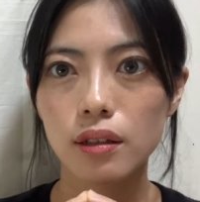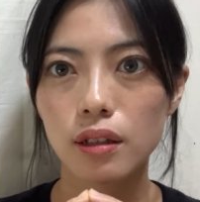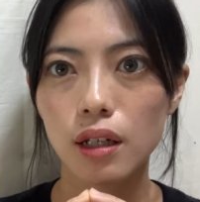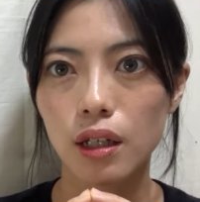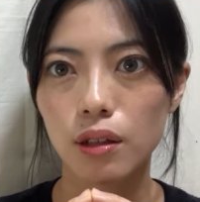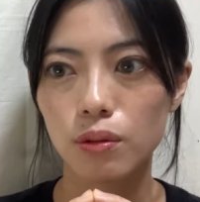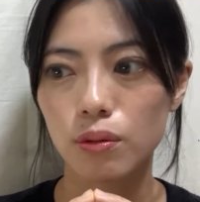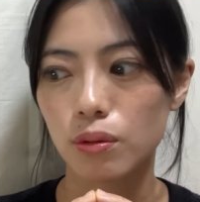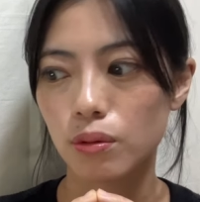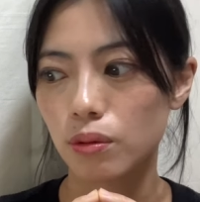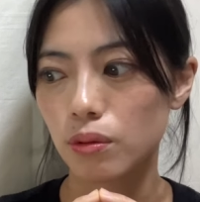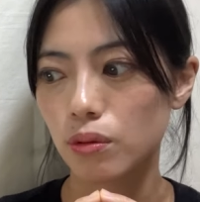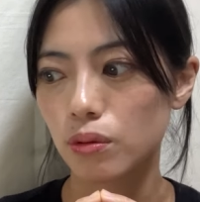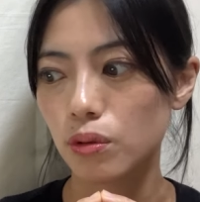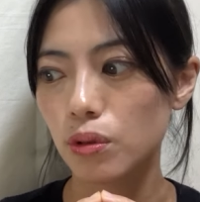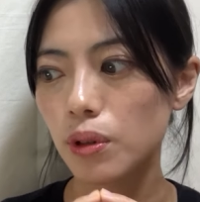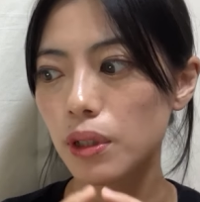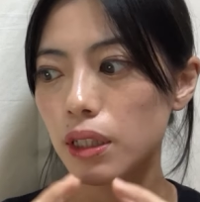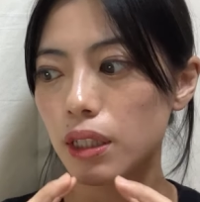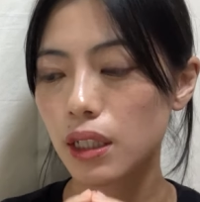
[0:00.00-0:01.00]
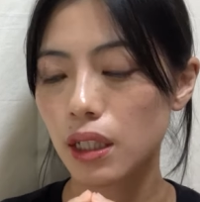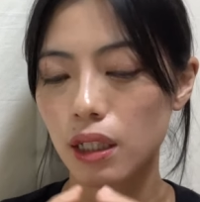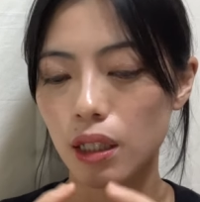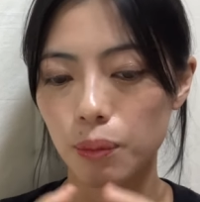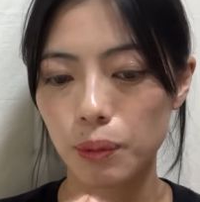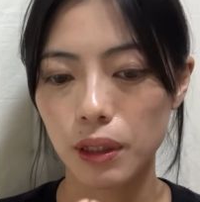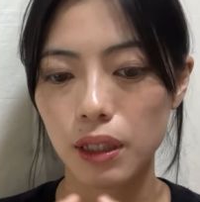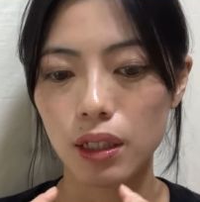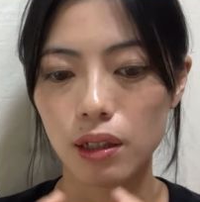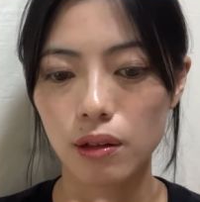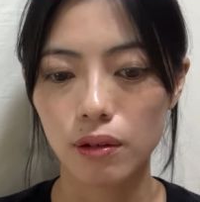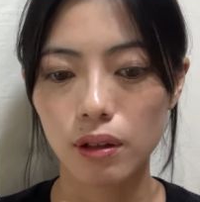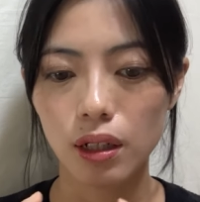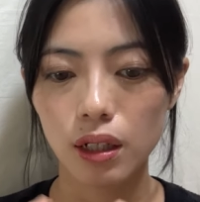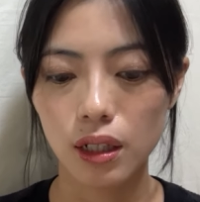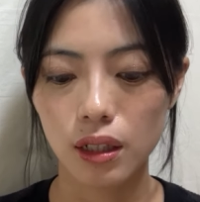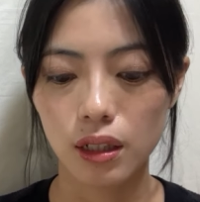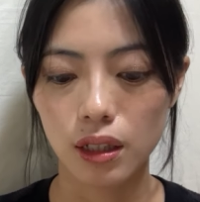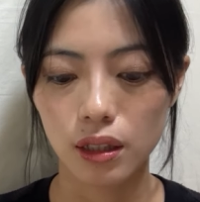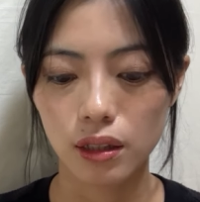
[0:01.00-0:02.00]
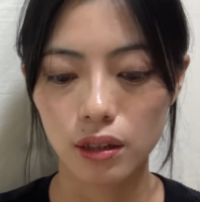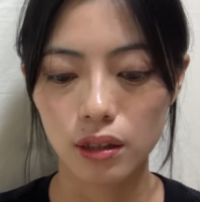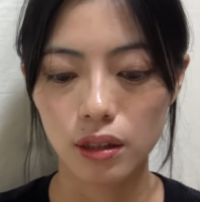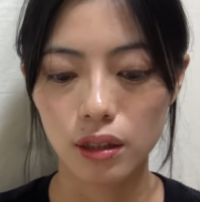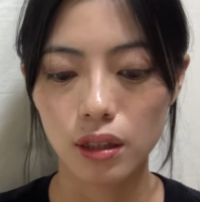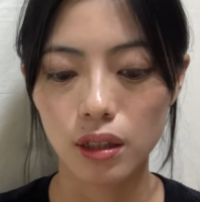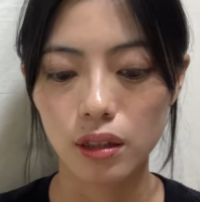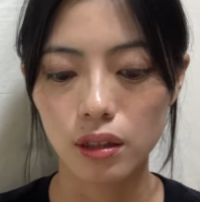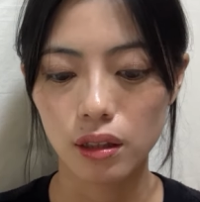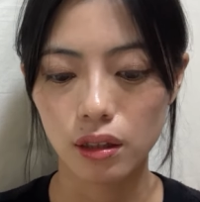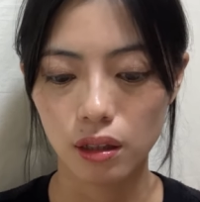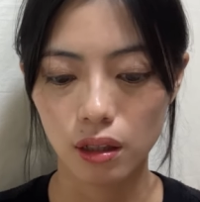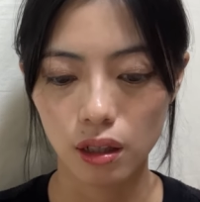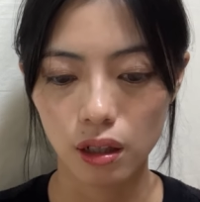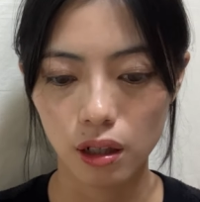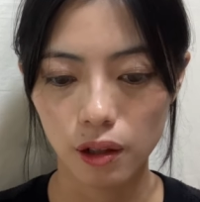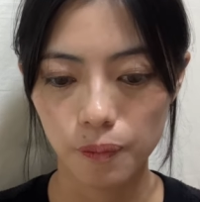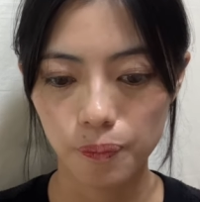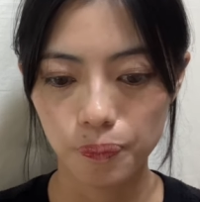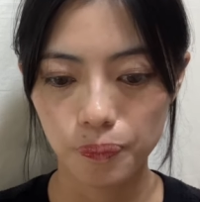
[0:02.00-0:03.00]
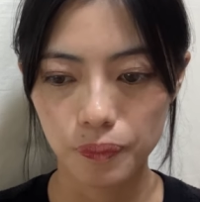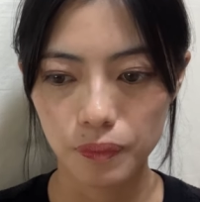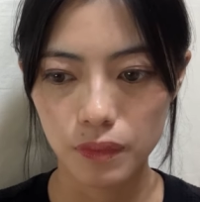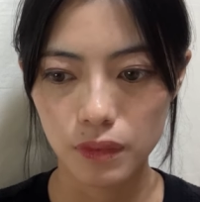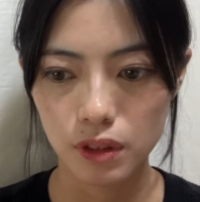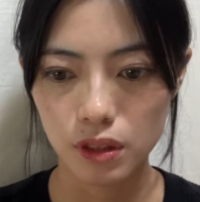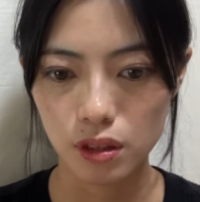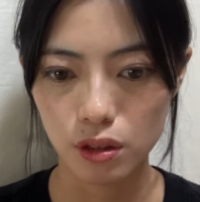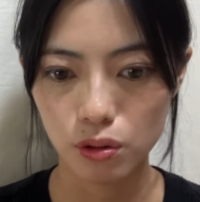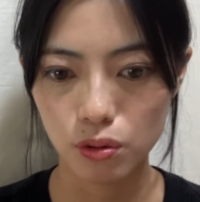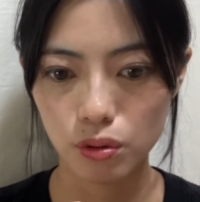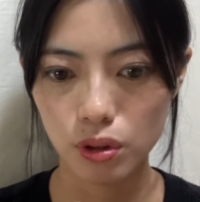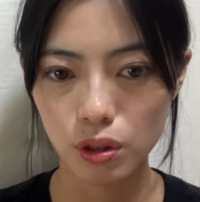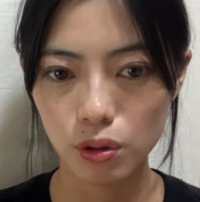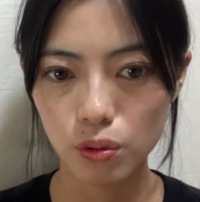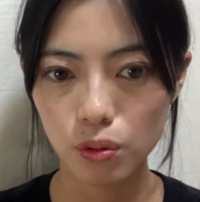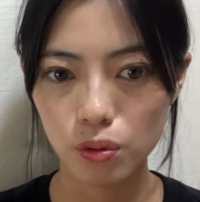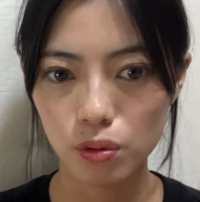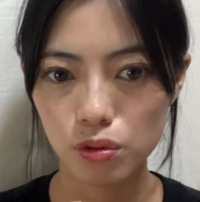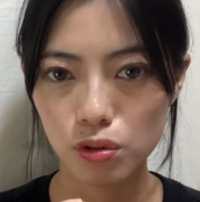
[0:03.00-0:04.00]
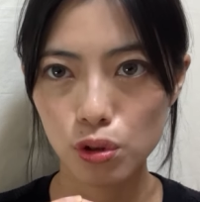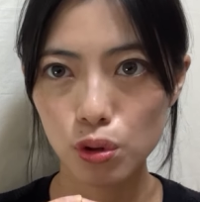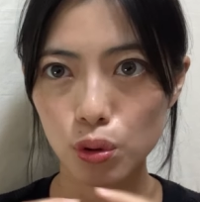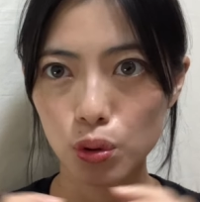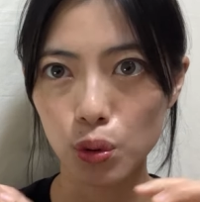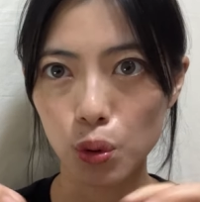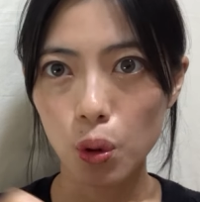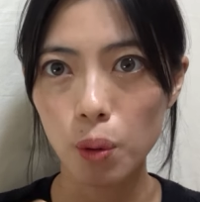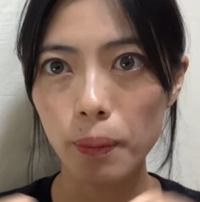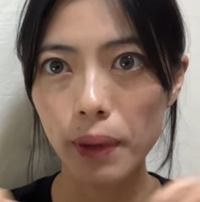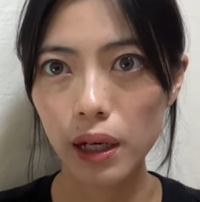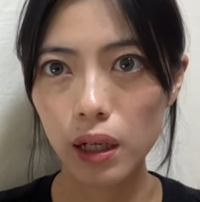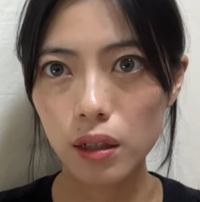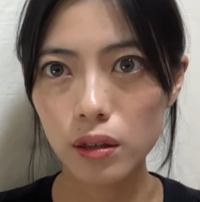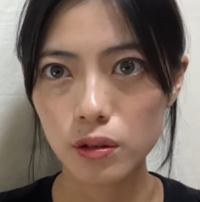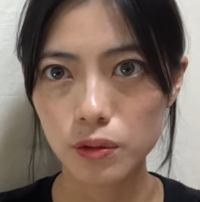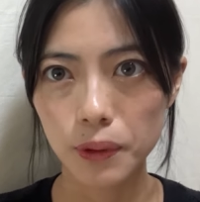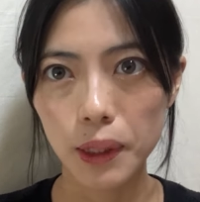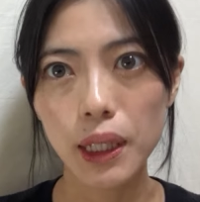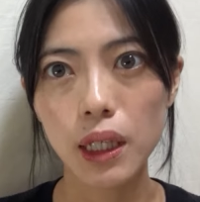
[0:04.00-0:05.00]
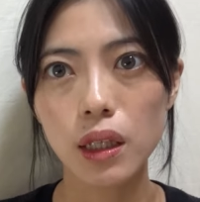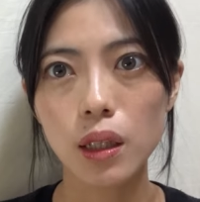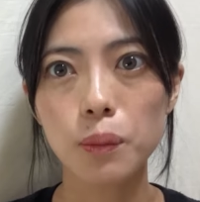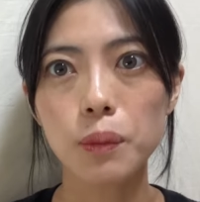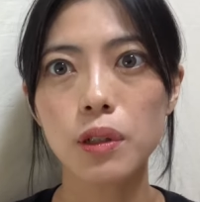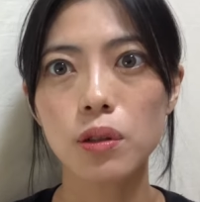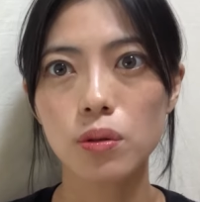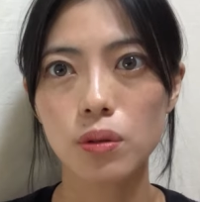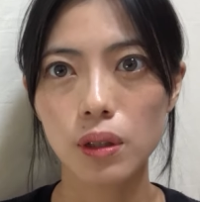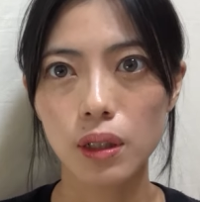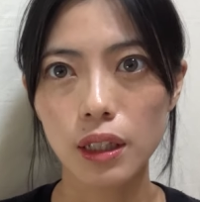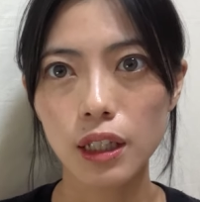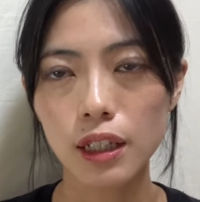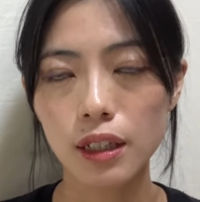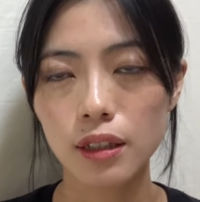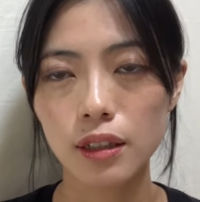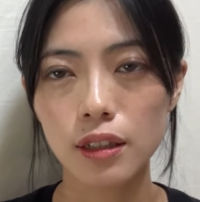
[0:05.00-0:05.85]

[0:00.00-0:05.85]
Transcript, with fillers: あどうやって書けばいいかわからないってなってたら、じゃあそれをちょっと細かく分けてみるとかね。